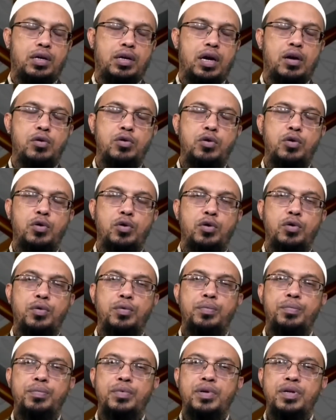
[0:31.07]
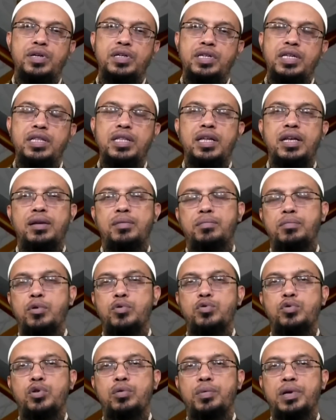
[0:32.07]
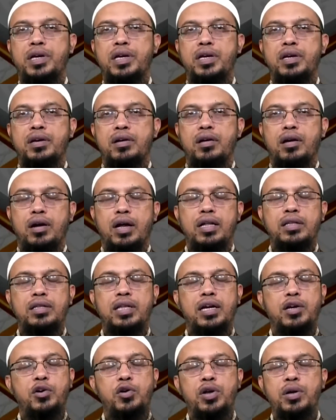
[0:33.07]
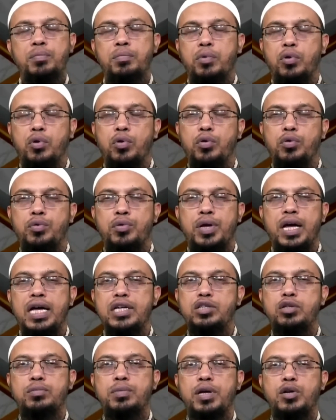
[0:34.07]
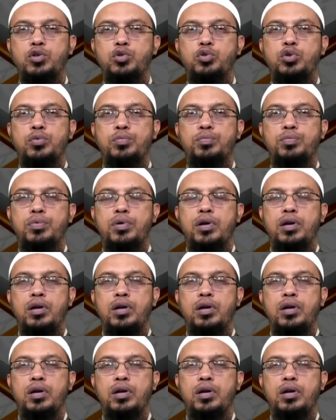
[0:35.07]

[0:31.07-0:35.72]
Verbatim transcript: কারণ হলো শীতের মৌসুমে রাত থাকে অনেক বড় একজন মানুষ খুব